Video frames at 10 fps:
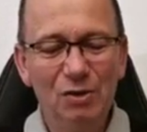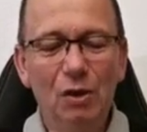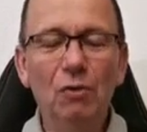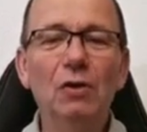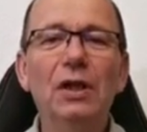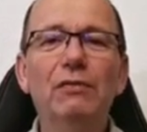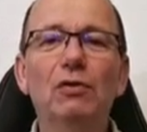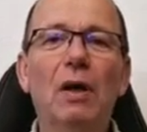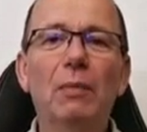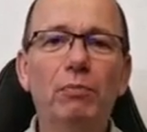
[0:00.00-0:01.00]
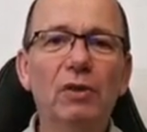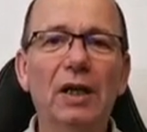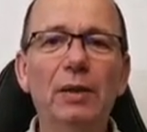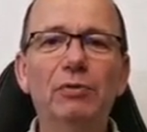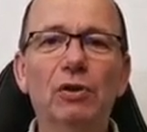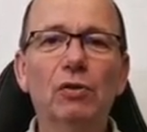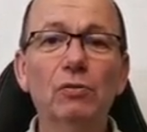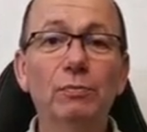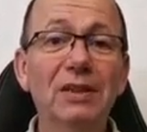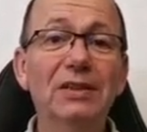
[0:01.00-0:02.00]
dans le livre de l'Apocalypse que
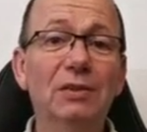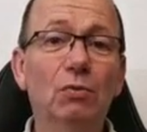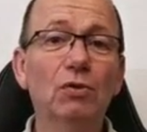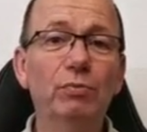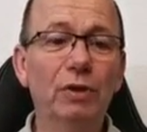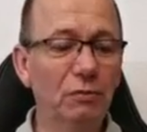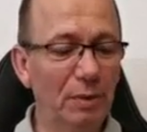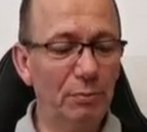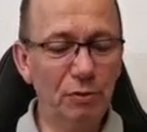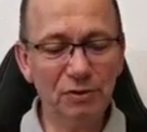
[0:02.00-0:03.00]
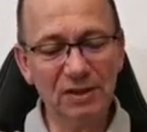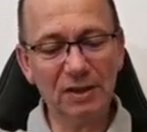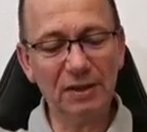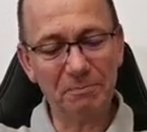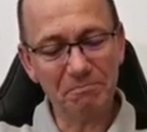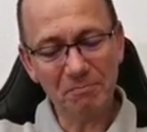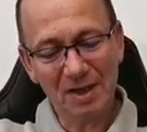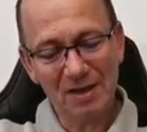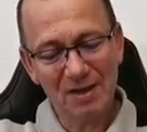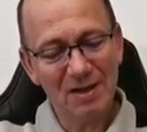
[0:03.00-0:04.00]
nous méditons depuis le début de cette année.
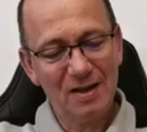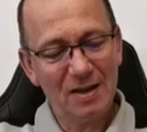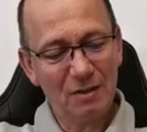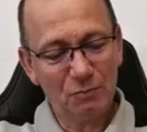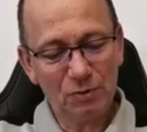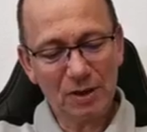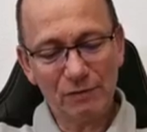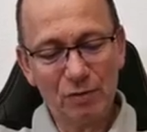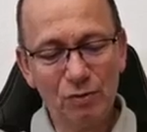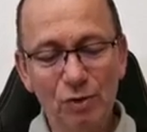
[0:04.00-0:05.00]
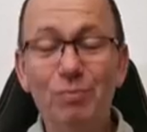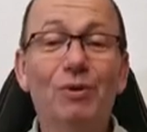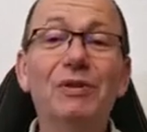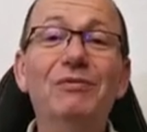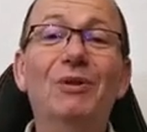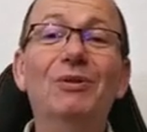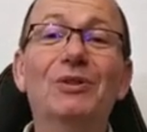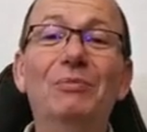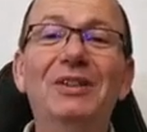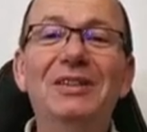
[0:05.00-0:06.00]
Donc avant de poursuivre
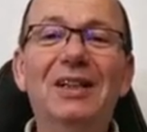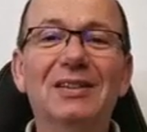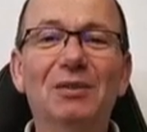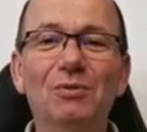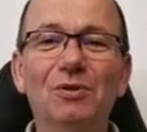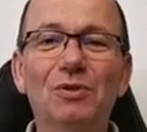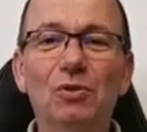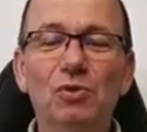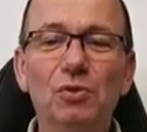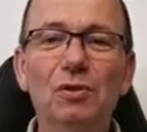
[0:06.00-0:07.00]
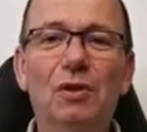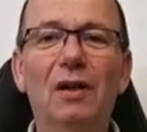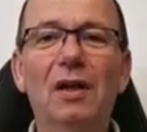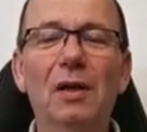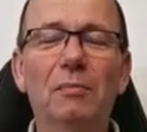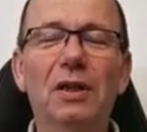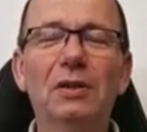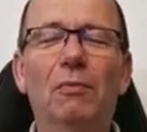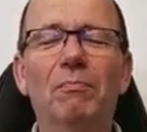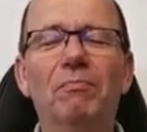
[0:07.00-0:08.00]
notre méditation de ce jour,
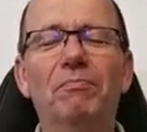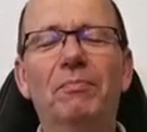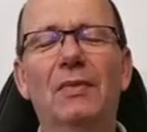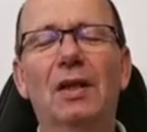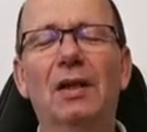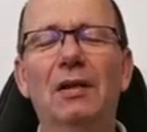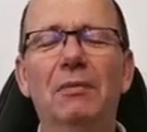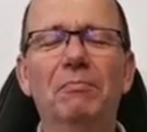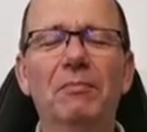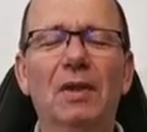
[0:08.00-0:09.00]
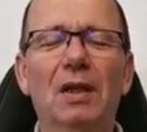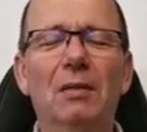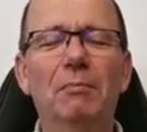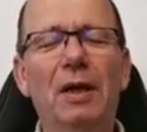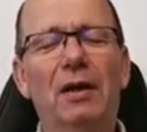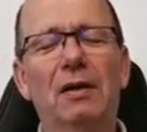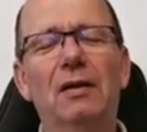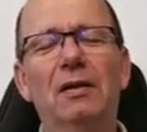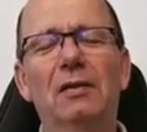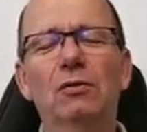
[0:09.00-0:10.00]
prions. Père,
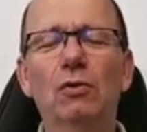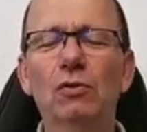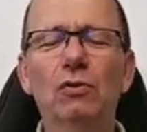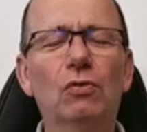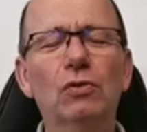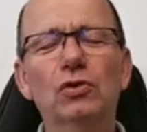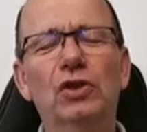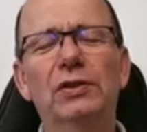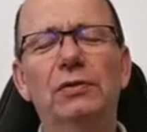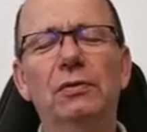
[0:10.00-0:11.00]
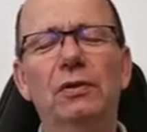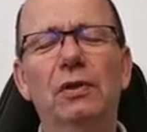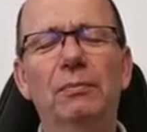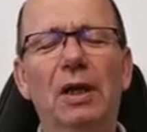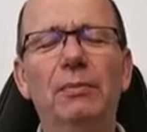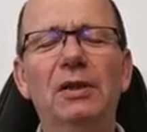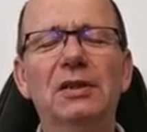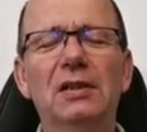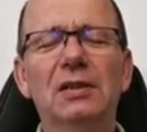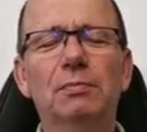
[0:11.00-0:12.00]
dans le nom de Jésus, bien-aimé
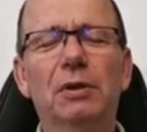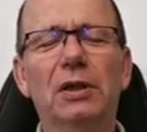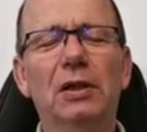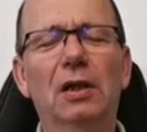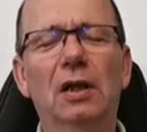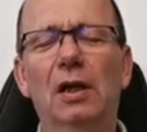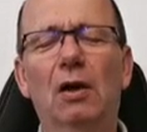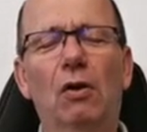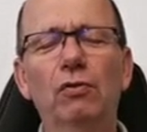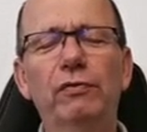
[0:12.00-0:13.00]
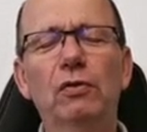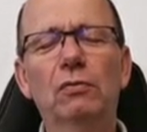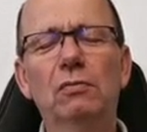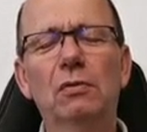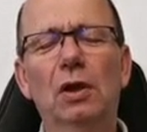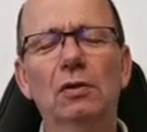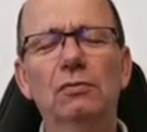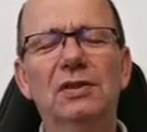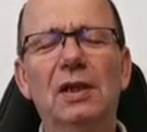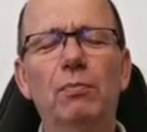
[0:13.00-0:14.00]
Saint-Esprit, oh, nous venons
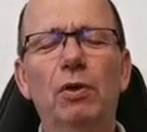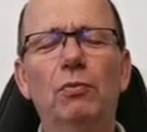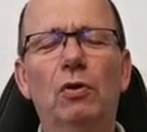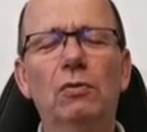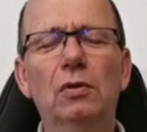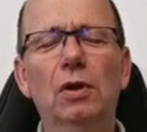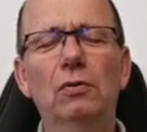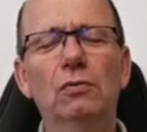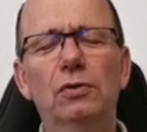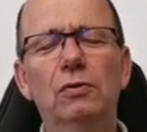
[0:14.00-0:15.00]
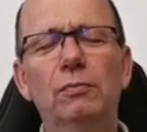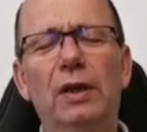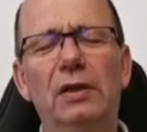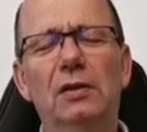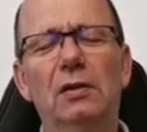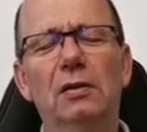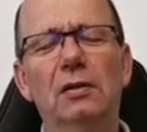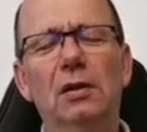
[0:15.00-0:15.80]
tout simplement nous soumettre